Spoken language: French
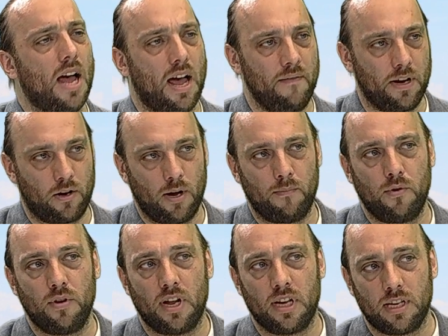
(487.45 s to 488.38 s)
avec quand même
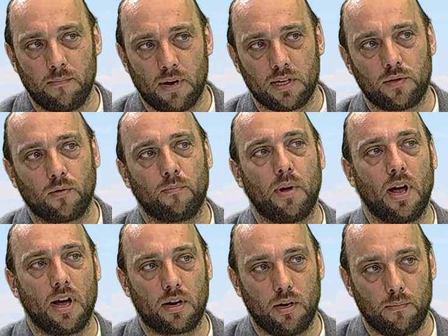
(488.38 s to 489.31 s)
une animation par
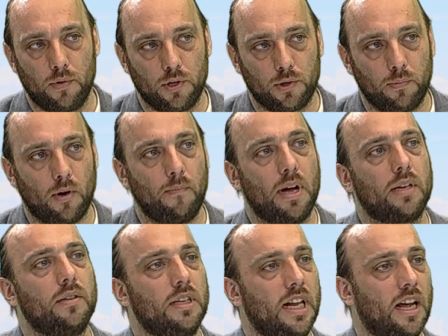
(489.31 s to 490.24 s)
un club de sport
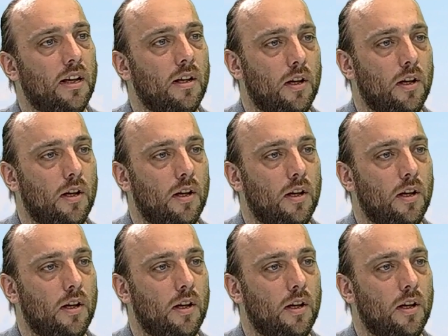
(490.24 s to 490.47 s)
partenaire